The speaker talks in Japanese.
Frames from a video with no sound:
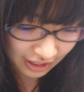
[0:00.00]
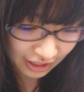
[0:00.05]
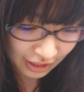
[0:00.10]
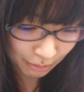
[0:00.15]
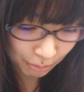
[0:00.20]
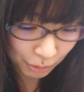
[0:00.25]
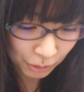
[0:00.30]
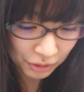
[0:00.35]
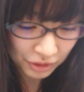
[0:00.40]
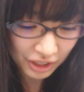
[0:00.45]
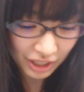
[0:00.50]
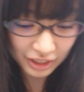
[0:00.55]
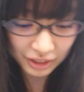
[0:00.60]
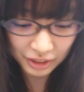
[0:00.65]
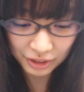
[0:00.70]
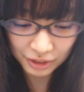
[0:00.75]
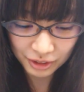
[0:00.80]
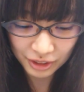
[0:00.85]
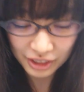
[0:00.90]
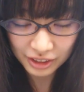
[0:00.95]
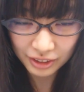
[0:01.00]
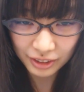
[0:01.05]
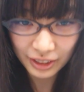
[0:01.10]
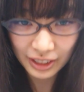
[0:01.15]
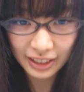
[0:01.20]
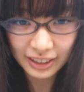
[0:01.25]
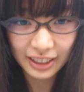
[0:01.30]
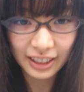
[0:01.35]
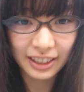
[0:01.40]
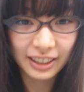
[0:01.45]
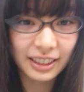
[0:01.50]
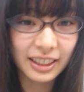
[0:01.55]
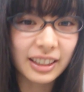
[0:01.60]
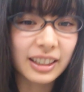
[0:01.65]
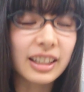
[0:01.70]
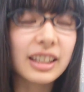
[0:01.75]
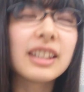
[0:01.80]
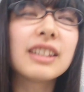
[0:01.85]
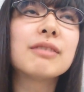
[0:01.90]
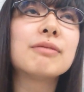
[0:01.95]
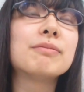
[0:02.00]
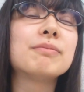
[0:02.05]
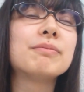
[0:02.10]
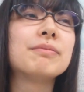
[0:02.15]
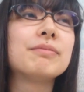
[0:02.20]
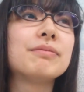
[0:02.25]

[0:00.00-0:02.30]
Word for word: えー、ポンちゃんとユニットやるなら何